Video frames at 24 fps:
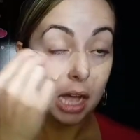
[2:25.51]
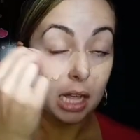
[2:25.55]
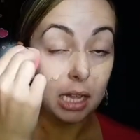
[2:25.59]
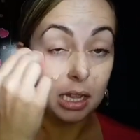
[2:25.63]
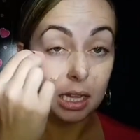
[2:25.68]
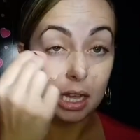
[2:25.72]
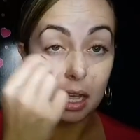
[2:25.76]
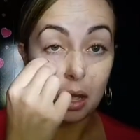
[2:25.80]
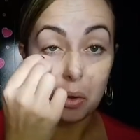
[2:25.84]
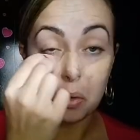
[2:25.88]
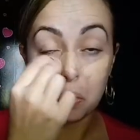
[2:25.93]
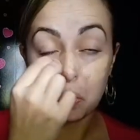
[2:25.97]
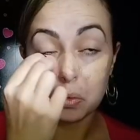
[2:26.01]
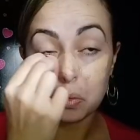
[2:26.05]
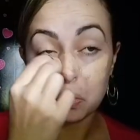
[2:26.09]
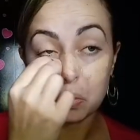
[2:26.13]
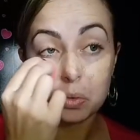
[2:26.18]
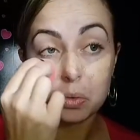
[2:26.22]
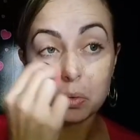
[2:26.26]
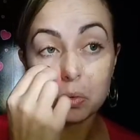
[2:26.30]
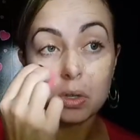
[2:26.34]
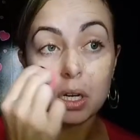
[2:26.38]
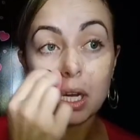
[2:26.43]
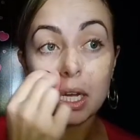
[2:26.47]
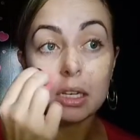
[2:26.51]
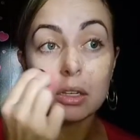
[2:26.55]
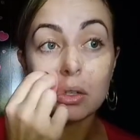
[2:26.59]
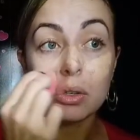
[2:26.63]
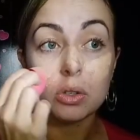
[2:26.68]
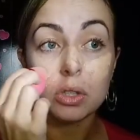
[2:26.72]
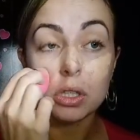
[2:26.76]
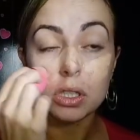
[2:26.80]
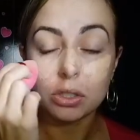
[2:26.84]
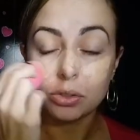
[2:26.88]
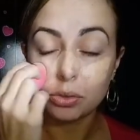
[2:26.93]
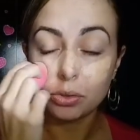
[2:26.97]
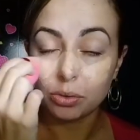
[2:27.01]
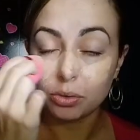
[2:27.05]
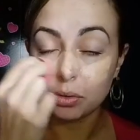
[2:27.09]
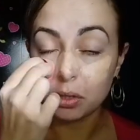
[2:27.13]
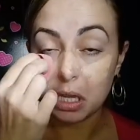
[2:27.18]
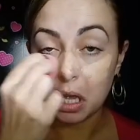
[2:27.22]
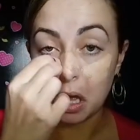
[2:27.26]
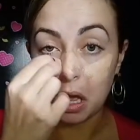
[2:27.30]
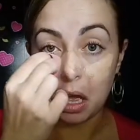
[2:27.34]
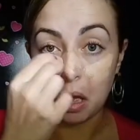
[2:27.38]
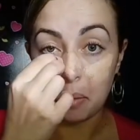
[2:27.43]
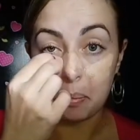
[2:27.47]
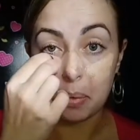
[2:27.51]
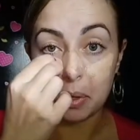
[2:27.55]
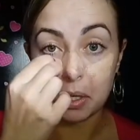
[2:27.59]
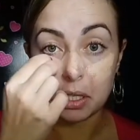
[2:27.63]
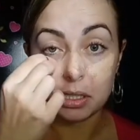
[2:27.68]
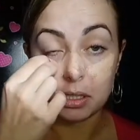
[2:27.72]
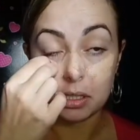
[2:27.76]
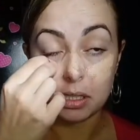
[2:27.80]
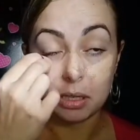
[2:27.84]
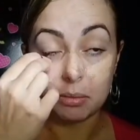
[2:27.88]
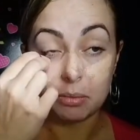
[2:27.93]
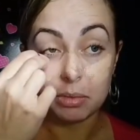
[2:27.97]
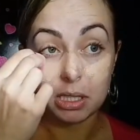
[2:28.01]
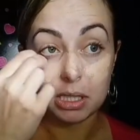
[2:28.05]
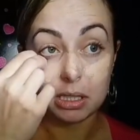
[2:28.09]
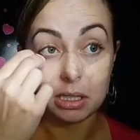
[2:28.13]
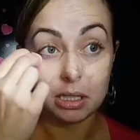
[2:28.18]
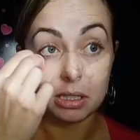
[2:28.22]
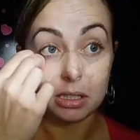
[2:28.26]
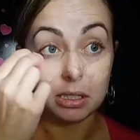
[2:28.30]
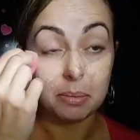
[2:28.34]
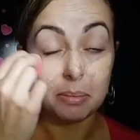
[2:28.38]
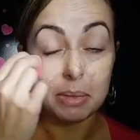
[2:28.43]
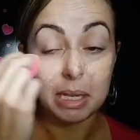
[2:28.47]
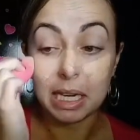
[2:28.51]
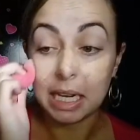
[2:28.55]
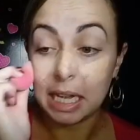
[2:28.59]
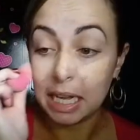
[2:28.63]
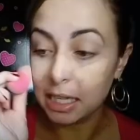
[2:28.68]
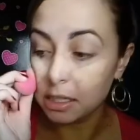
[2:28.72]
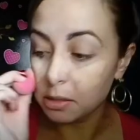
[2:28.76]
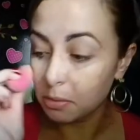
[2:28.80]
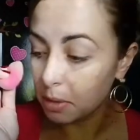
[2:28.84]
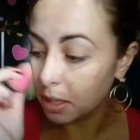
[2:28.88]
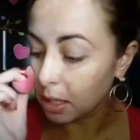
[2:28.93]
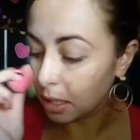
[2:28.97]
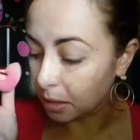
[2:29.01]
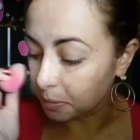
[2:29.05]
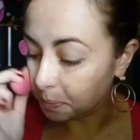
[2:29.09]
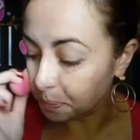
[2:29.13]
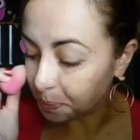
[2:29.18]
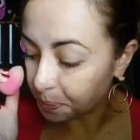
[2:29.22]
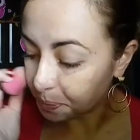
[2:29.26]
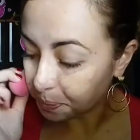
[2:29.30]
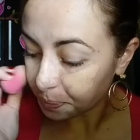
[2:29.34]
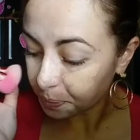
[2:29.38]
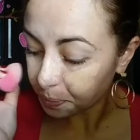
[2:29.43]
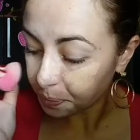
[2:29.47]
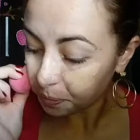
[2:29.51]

Até o, o calor ajuda a aparecer bastante melasma, né?